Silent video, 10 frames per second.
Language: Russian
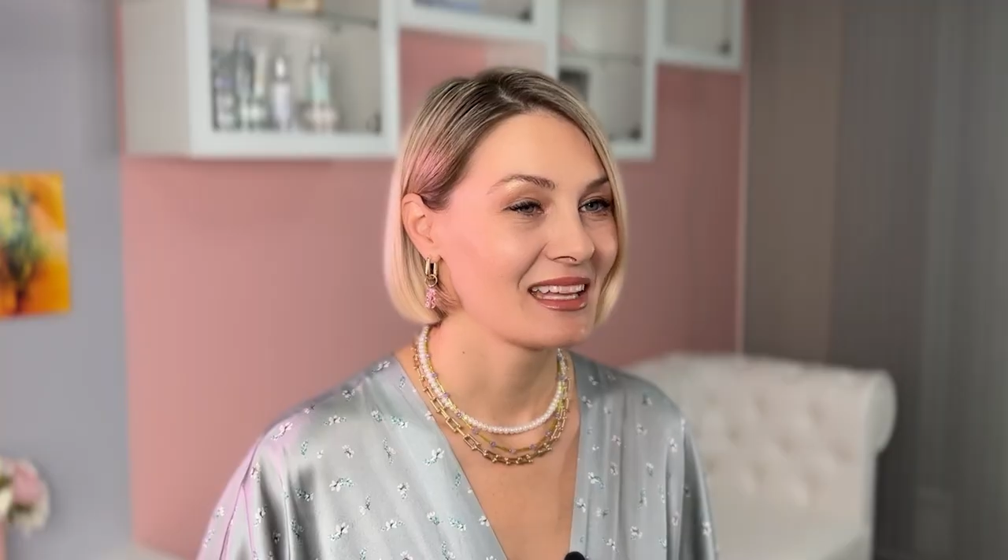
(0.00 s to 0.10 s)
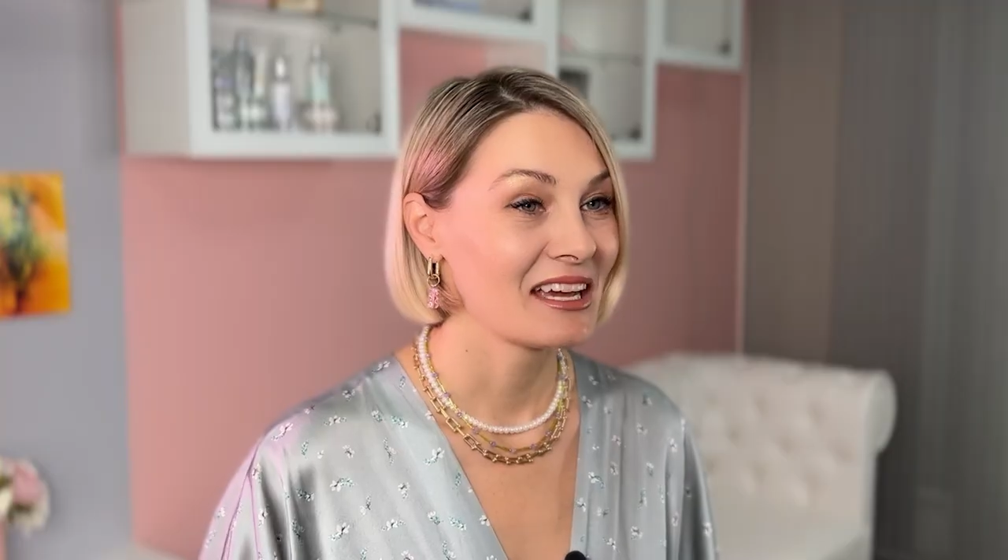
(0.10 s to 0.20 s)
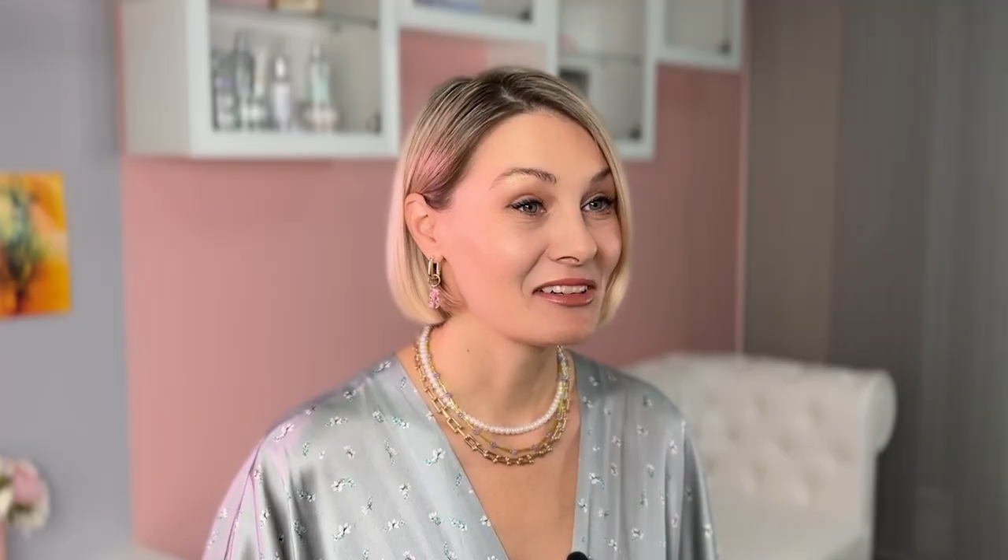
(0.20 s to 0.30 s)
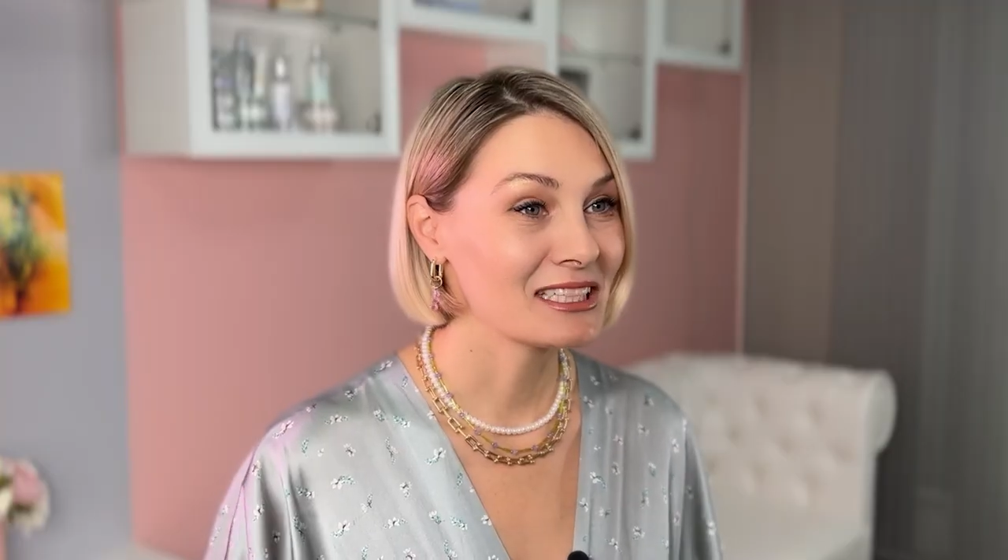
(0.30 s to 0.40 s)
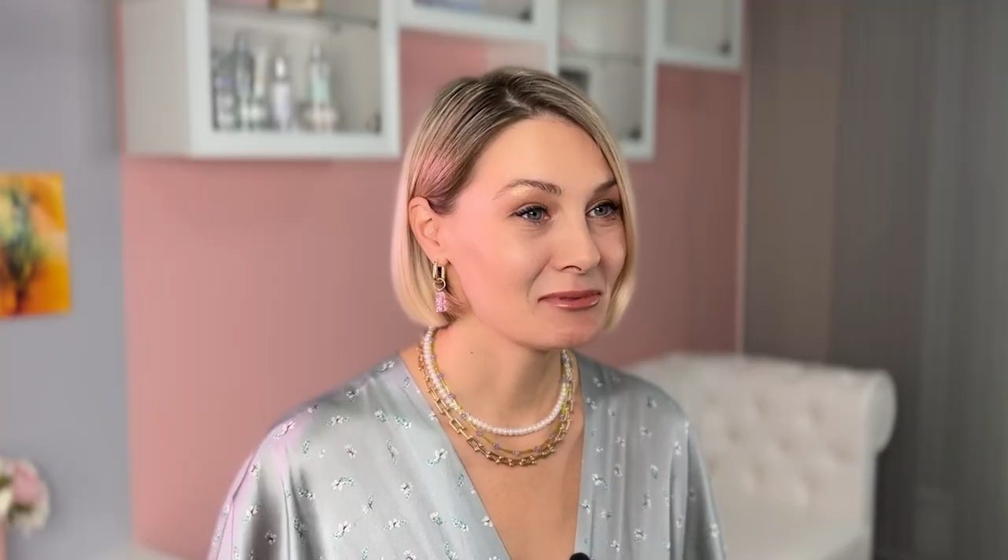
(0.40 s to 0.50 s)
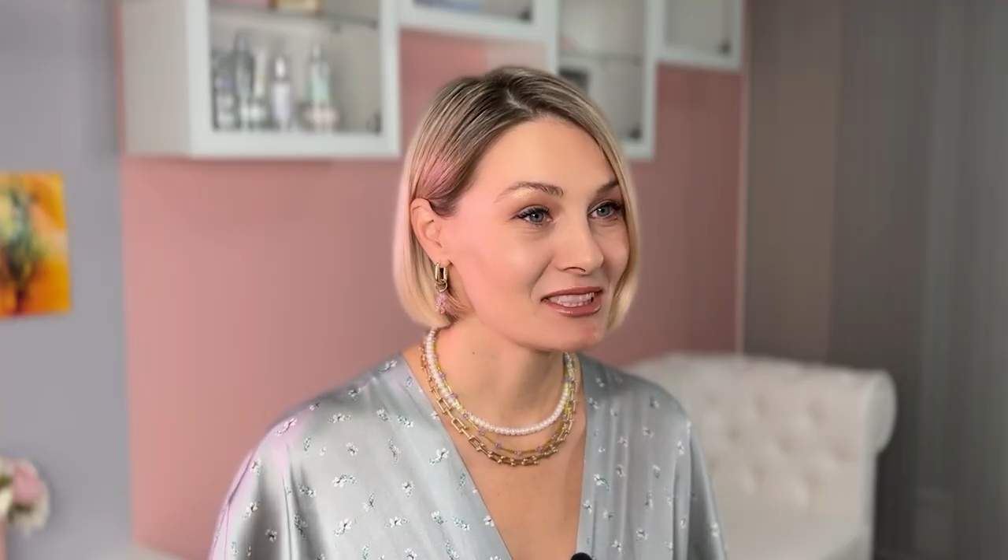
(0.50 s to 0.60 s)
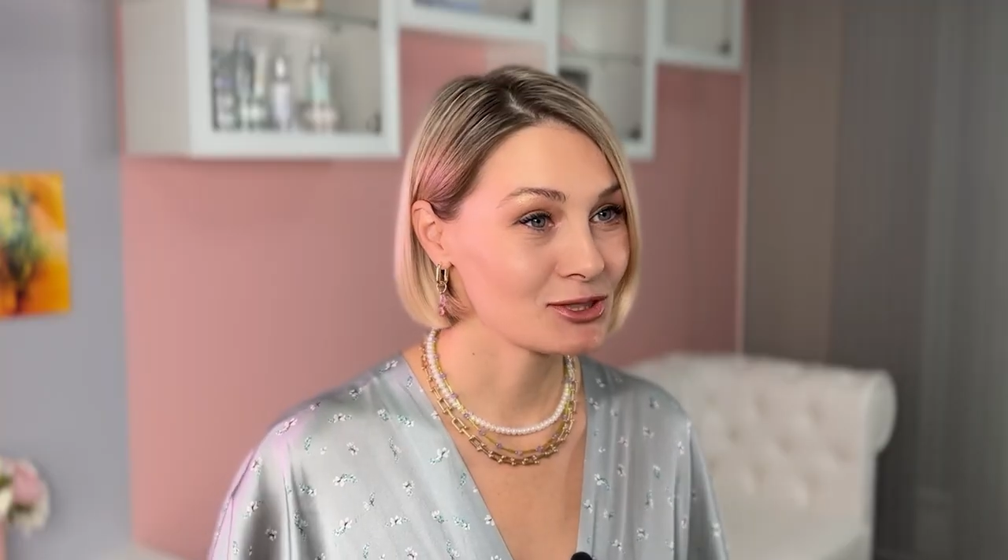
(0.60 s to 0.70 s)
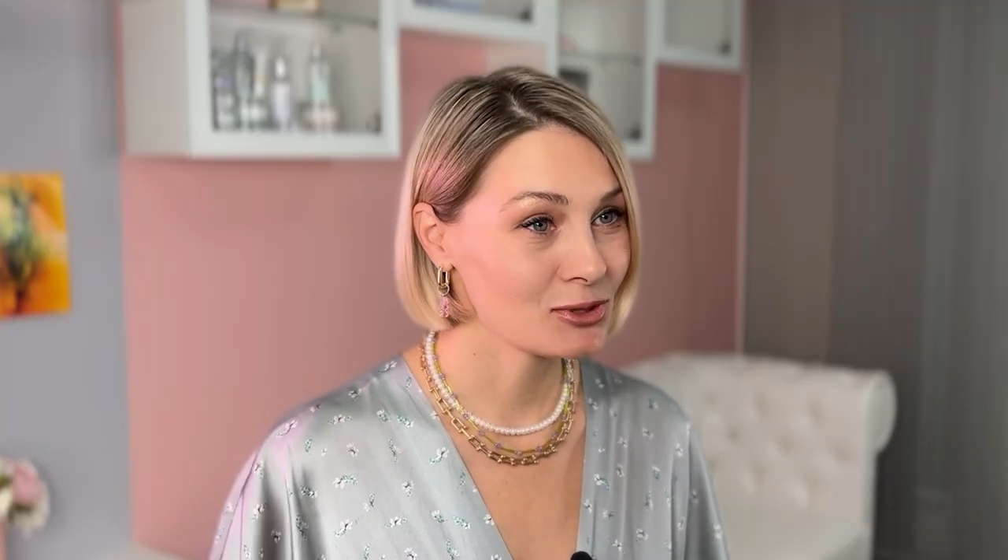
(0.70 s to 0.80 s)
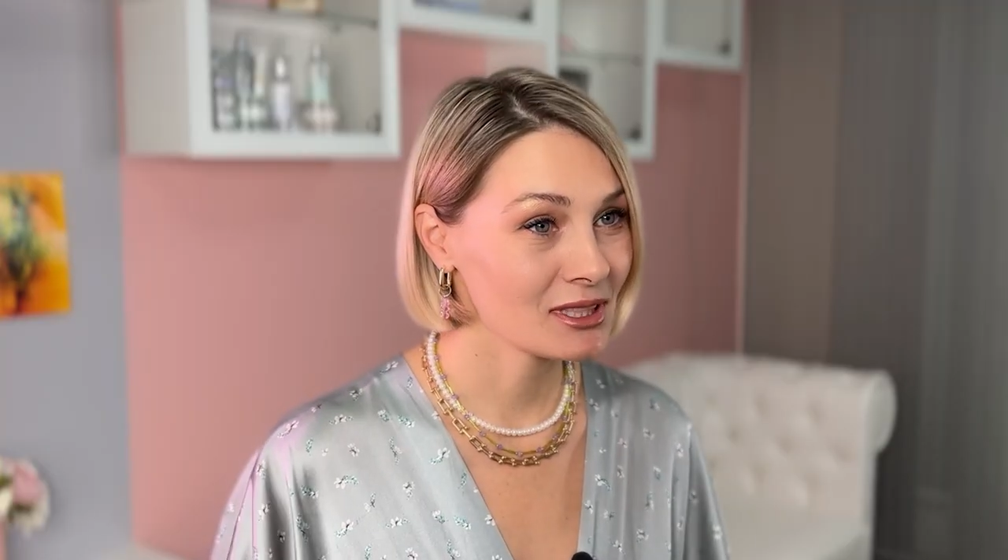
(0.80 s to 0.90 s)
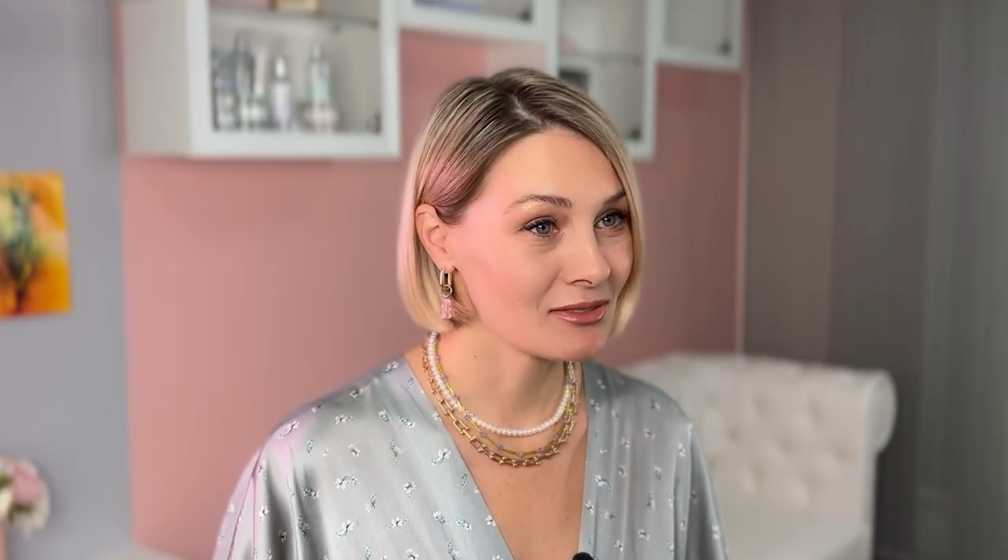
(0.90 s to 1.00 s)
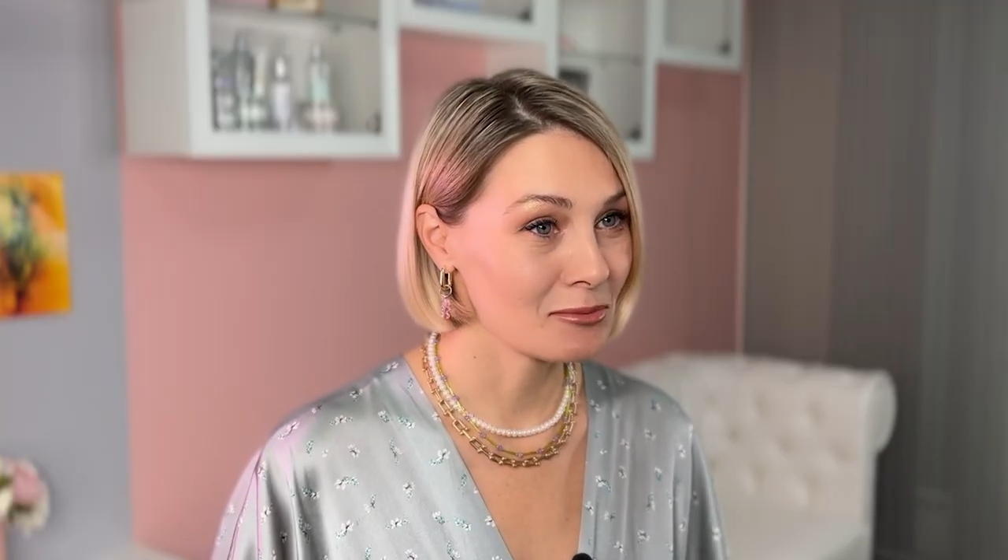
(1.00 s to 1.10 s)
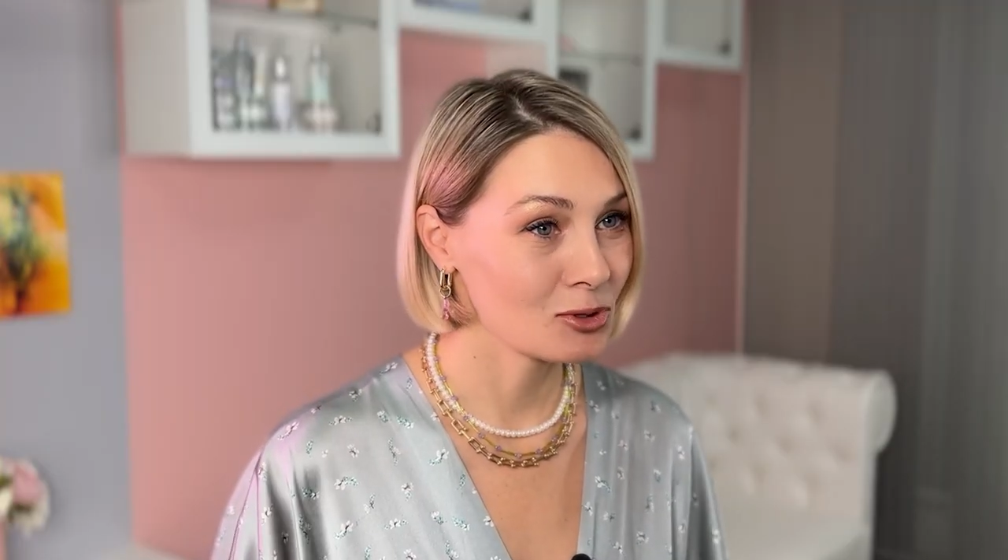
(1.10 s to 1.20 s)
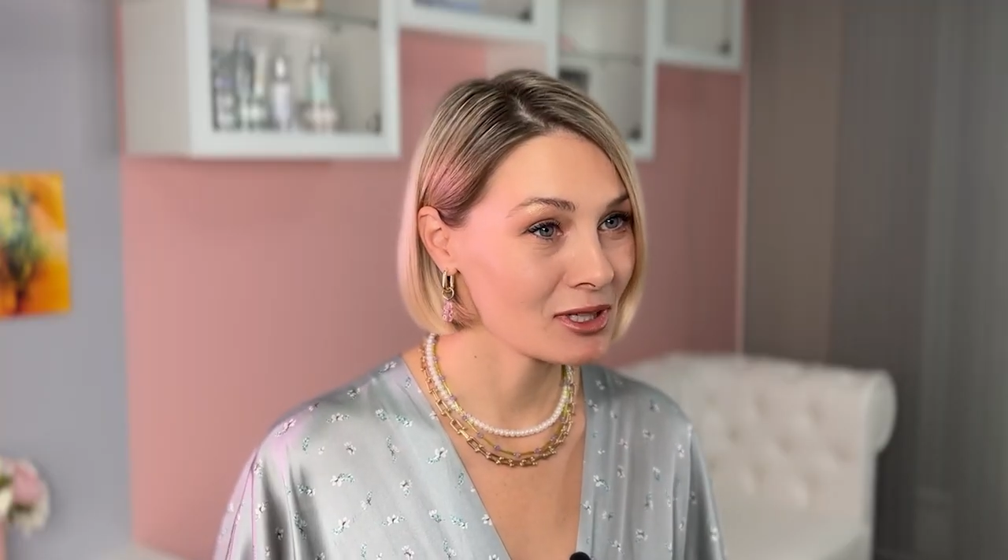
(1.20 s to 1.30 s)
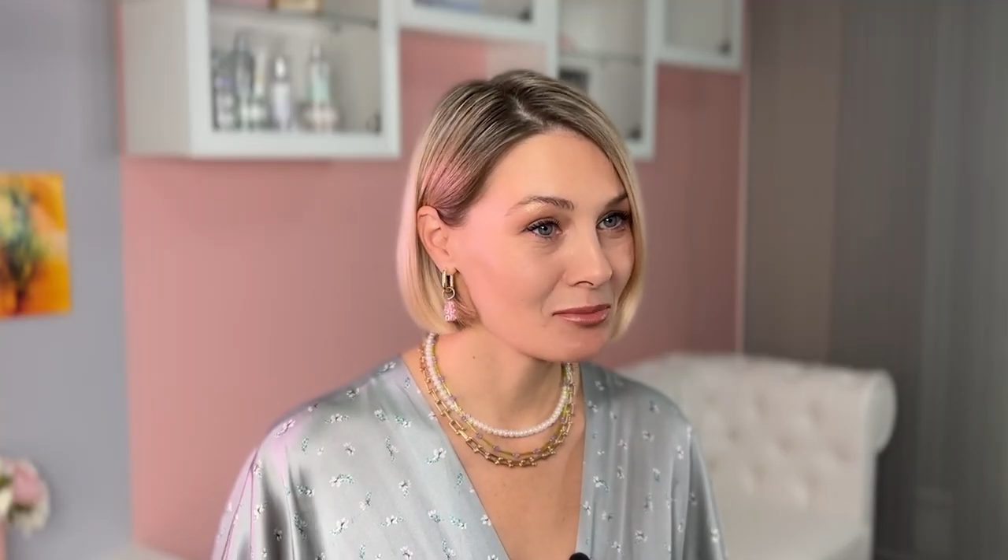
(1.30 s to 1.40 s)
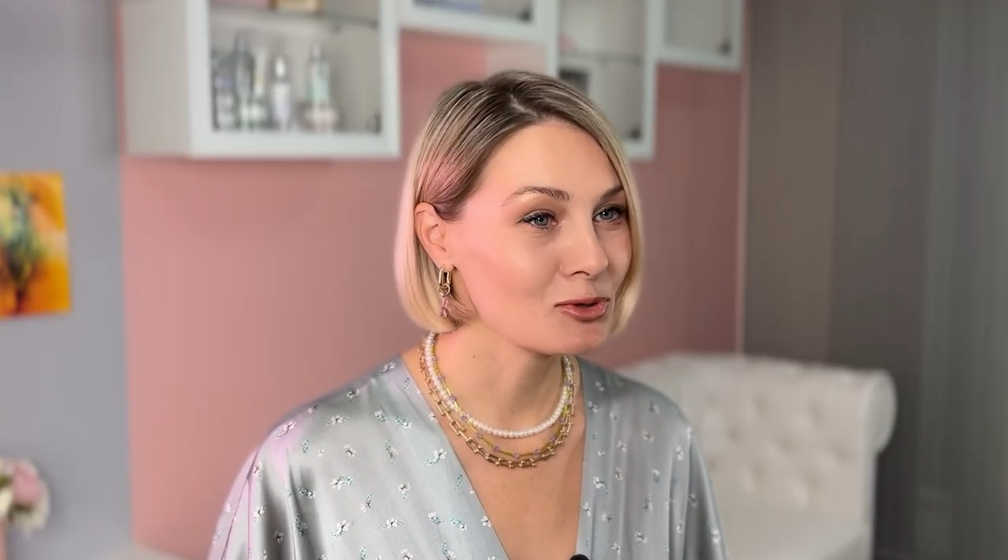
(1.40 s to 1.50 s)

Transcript: В этом сезоне во многом